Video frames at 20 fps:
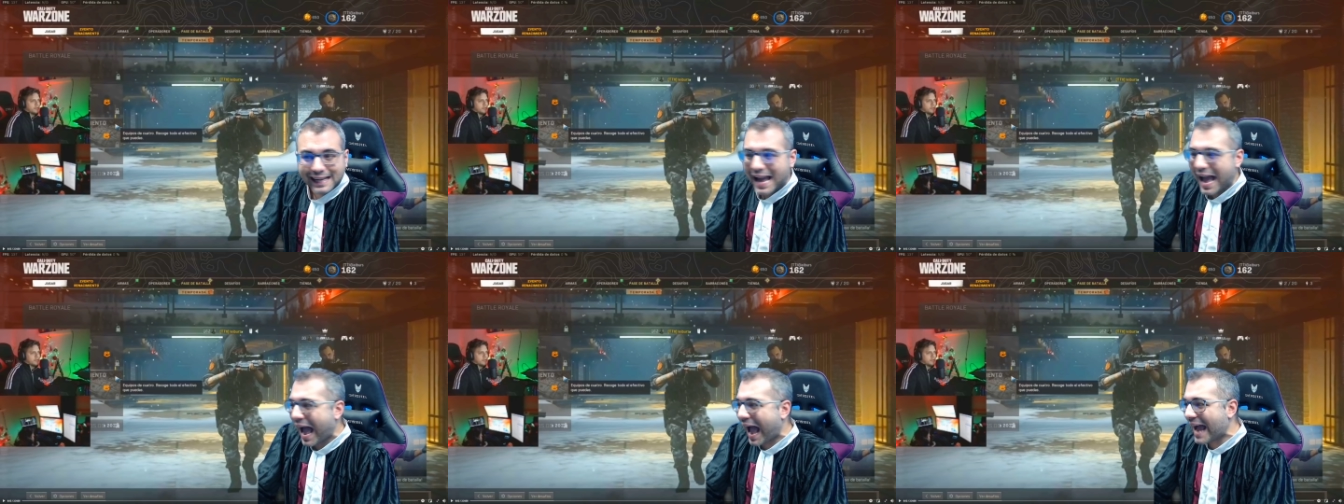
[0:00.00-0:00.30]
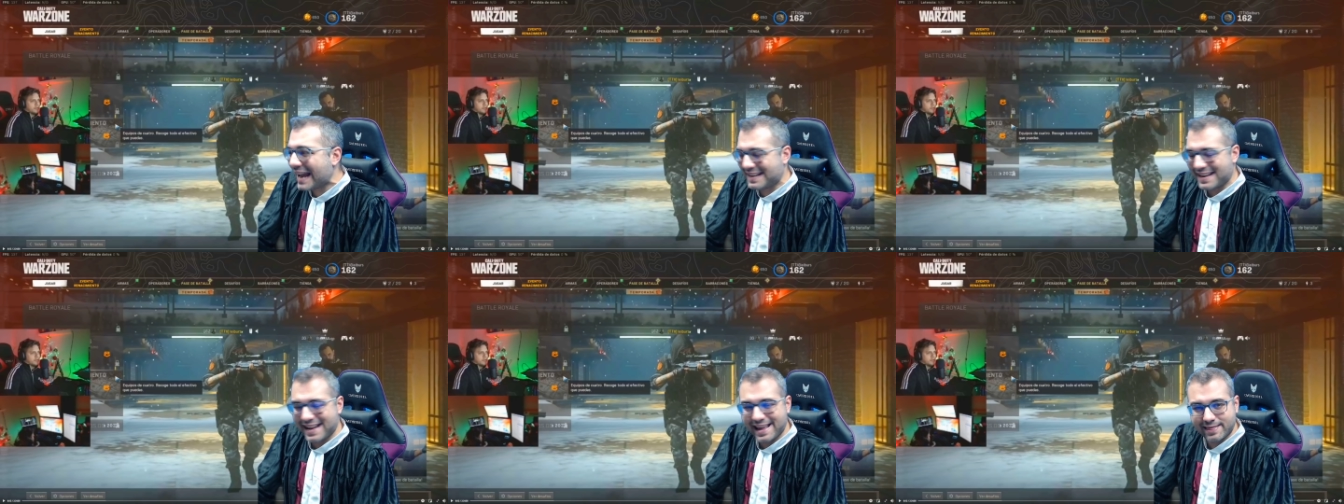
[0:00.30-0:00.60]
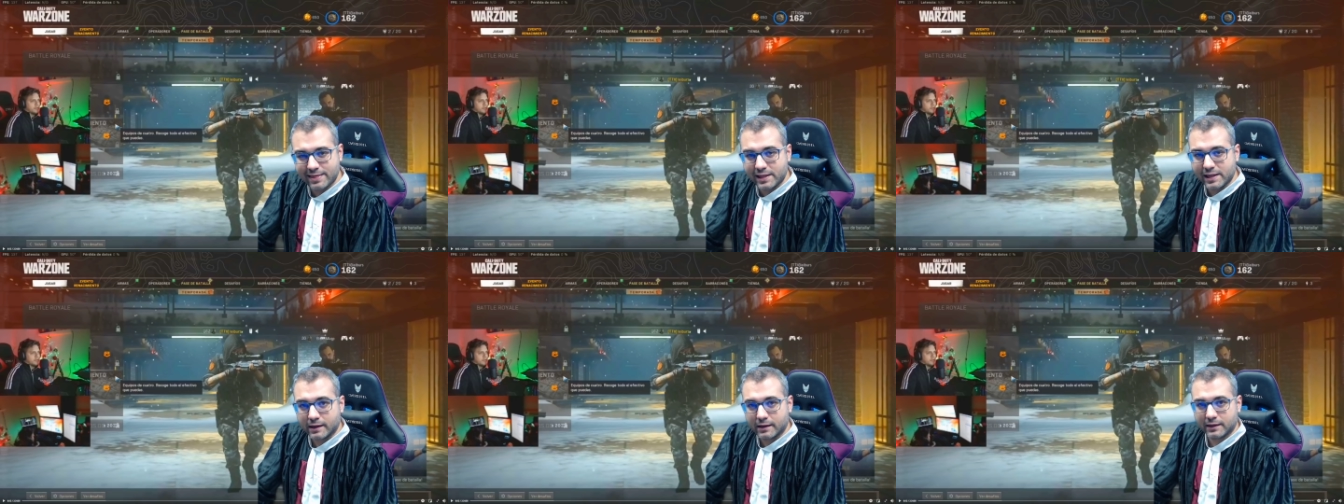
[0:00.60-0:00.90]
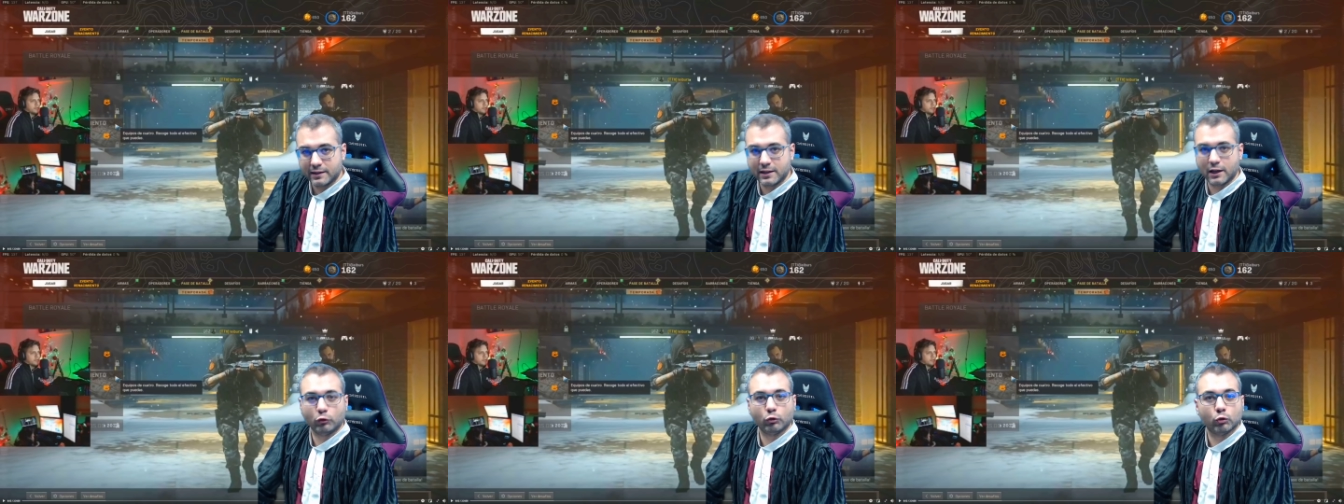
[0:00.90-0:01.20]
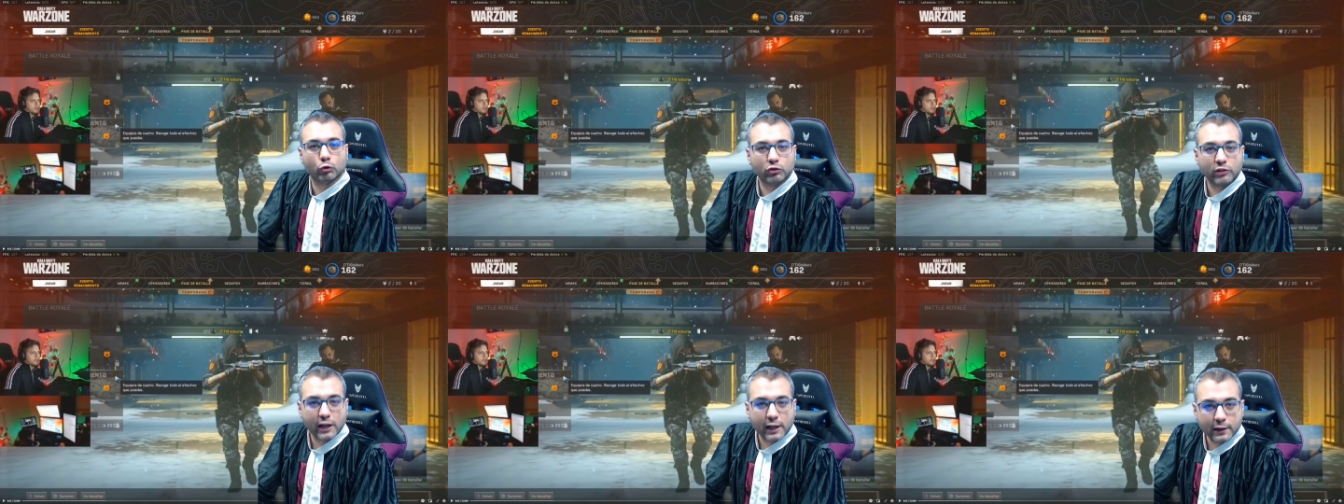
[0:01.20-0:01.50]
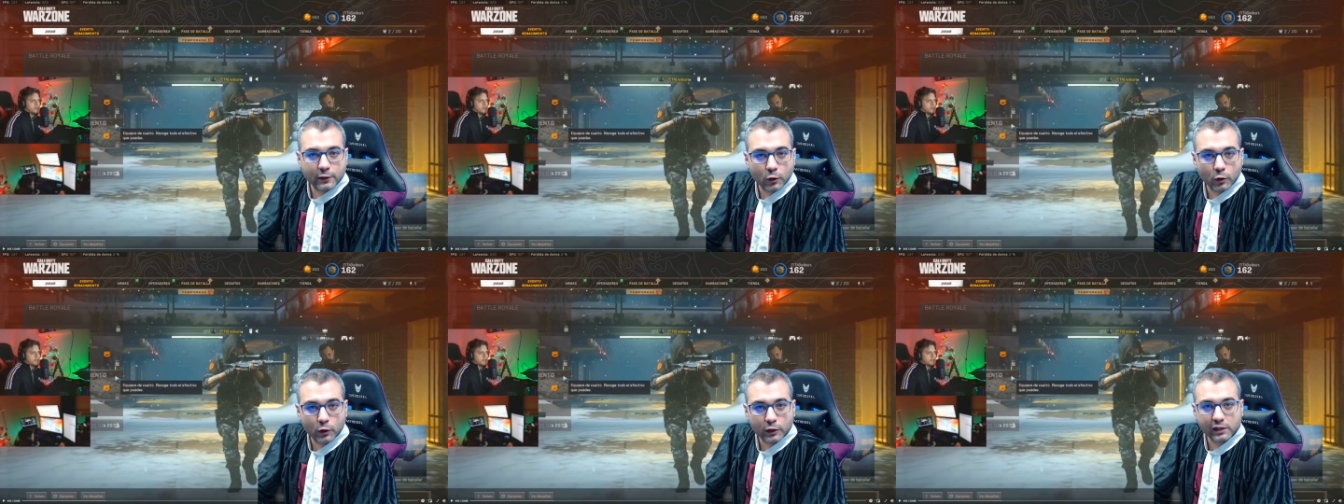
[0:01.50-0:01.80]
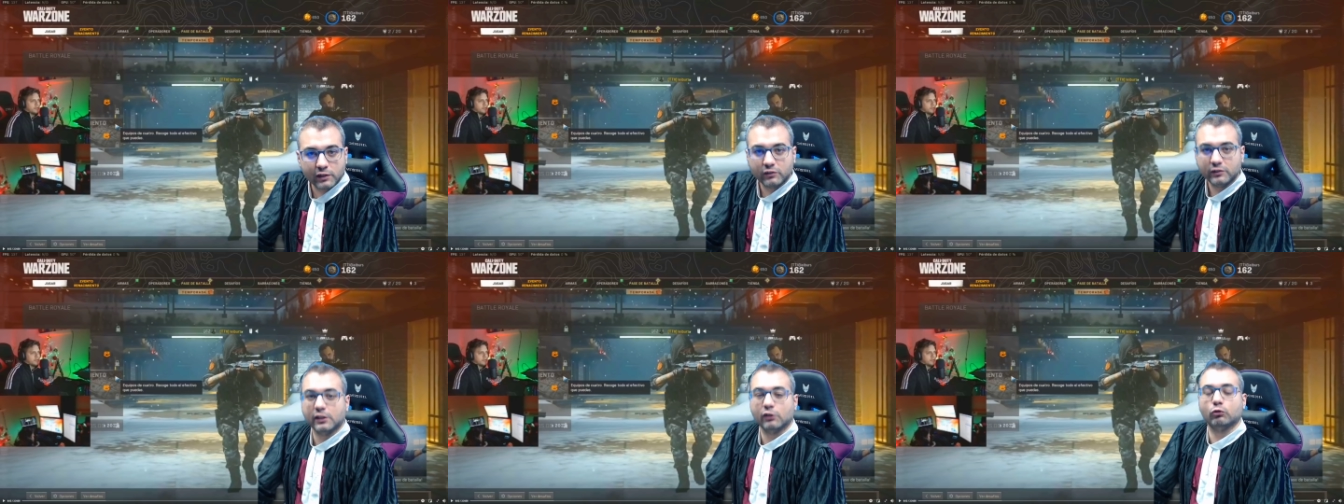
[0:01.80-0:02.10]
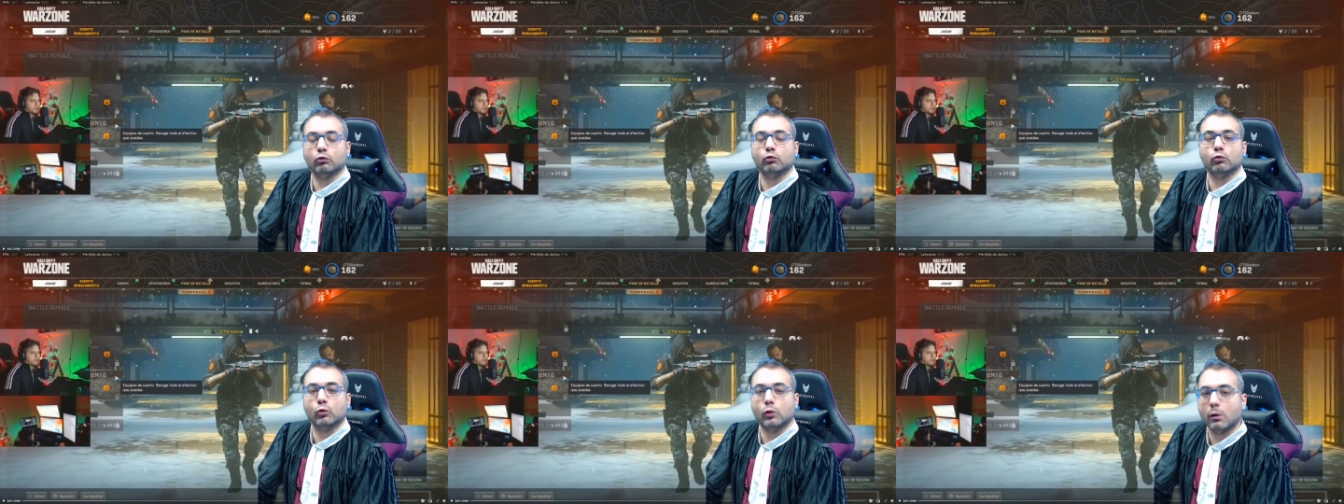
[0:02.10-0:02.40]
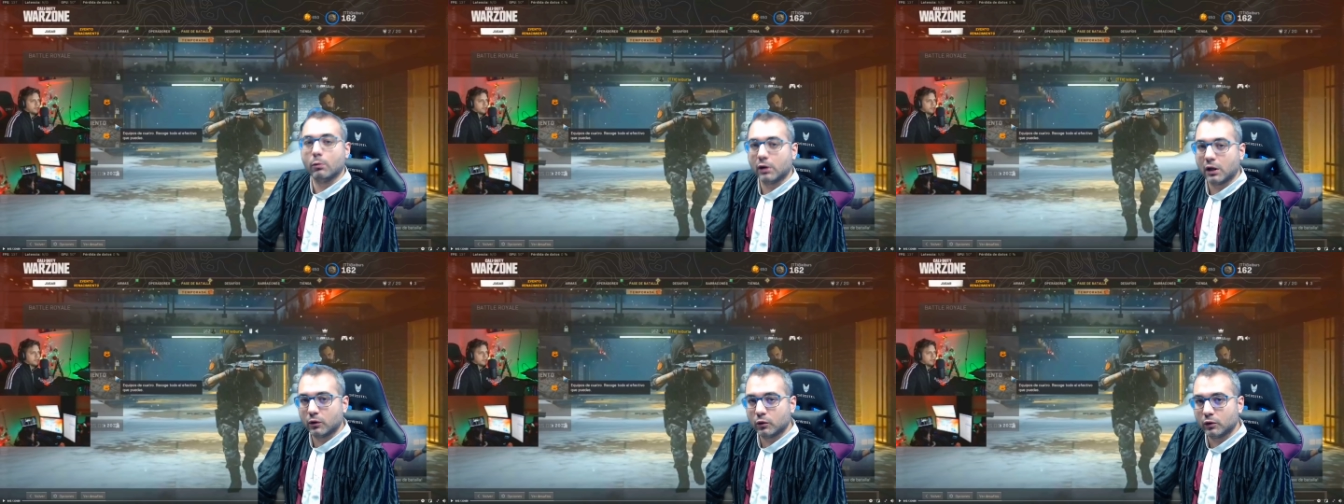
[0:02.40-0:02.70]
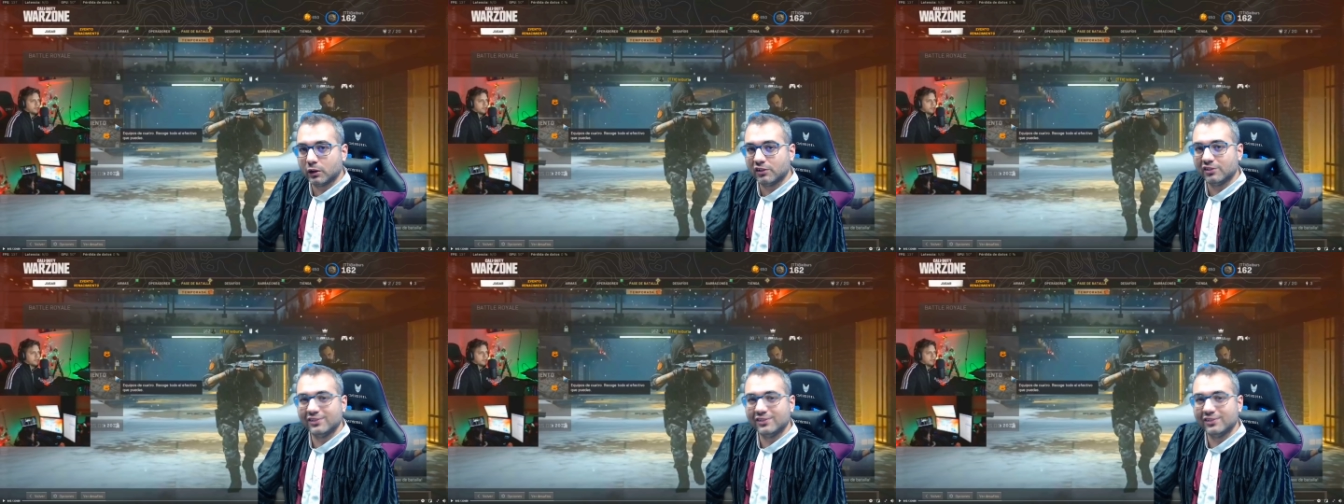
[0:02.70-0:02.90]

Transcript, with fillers: A nadie, ni a sus seguidores, ni a sus colaboradores,